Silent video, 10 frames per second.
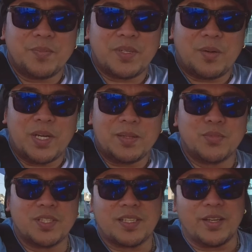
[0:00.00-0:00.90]

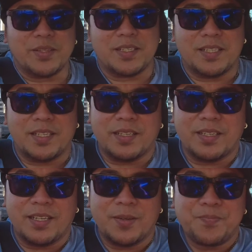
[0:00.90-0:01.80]
magpapalit muna tayo ng
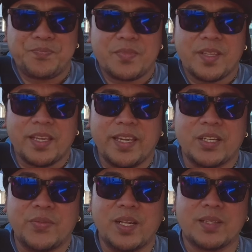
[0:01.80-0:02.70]
uh,
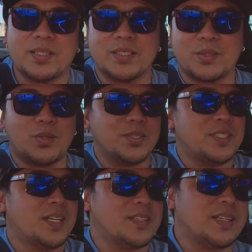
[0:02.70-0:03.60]
air filter nitong
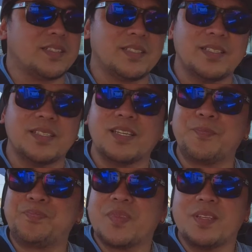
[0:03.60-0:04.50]
kotse natin
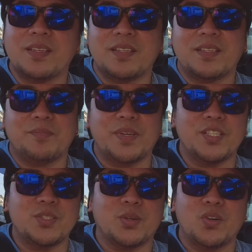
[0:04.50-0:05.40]
kasi
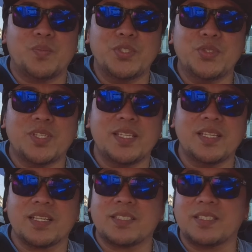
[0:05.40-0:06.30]
medyo overdue na
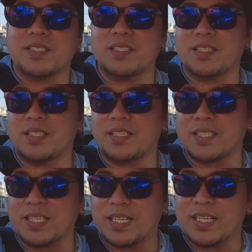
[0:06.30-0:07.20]
din kasi
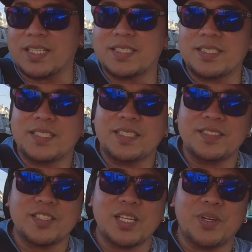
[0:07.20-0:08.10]
kasi nga
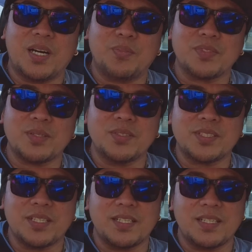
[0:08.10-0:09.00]
hindi tayo makapunta
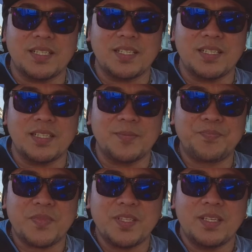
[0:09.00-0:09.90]
dun sa uh,
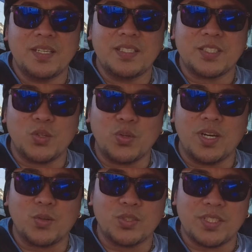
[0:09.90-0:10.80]
sa
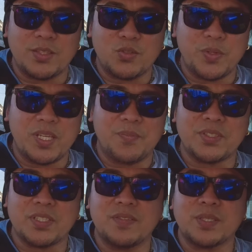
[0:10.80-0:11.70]
lugar kung saan ko
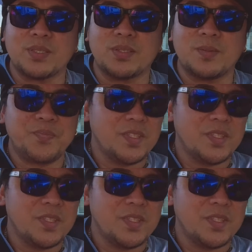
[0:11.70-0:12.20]
pinapa-service to